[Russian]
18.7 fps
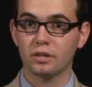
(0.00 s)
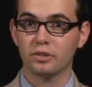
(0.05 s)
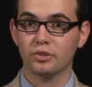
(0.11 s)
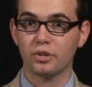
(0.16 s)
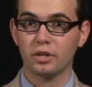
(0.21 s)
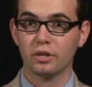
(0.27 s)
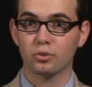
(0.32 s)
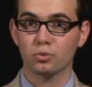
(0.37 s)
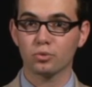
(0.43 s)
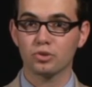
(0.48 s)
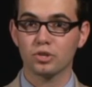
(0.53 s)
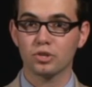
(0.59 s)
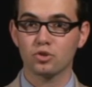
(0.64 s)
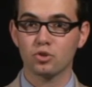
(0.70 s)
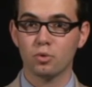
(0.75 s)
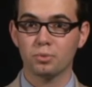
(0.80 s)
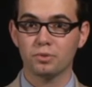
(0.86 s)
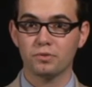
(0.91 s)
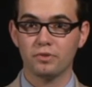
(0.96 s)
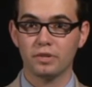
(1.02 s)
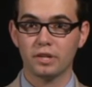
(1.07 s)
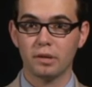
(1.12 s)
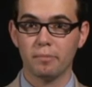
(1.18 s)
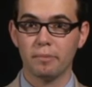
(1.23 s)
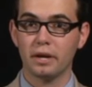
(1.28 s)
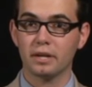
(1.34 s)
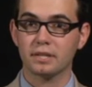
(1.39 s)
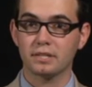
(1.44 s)
контролируются
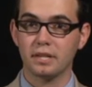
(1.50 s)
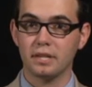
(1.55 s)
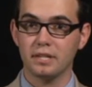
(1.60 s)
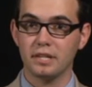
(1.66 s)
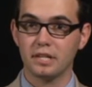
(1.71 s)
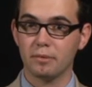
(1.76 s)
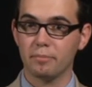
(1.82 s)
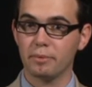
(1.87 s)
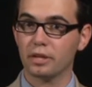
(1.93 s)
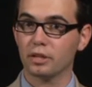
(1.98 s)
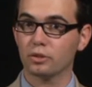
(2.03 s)
собственниками, акционерами,